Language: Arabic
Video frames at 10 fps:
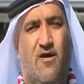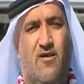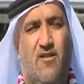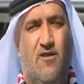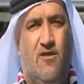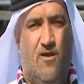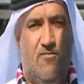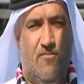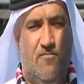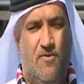الله
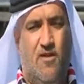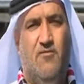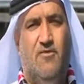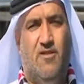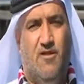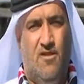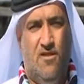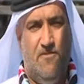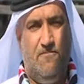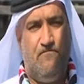يرحمهم رحمه الله
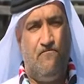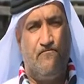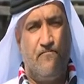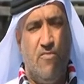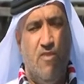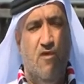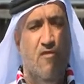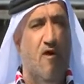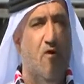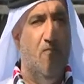عليهم
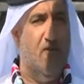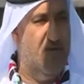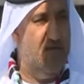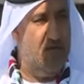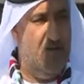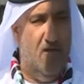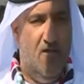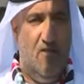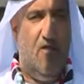ضحوا بالكثير صحيح. ضحوا